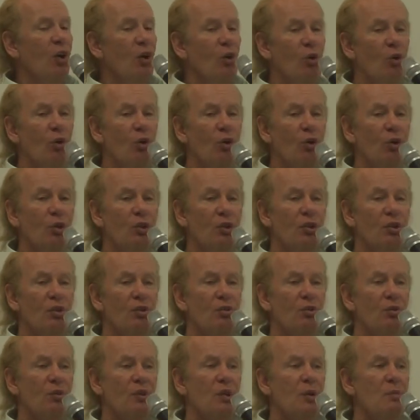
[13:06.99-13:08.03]
L'auroch,
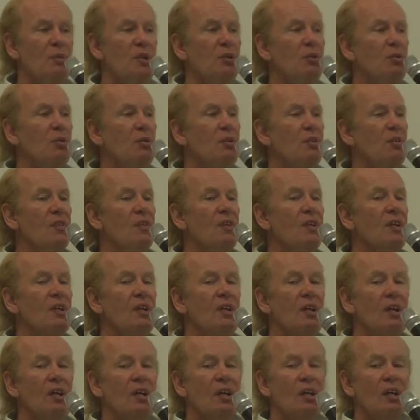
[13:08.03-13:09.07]
son habitude,
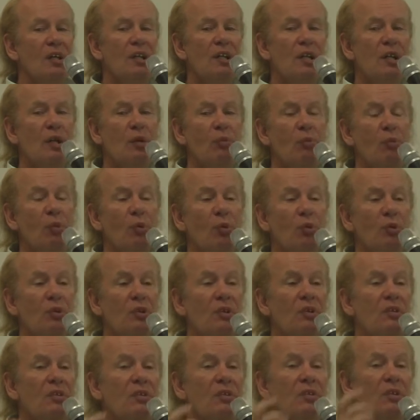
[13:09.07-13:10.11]
c'est il
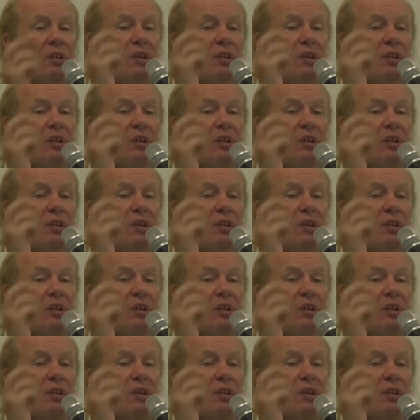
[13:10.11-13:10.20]
monte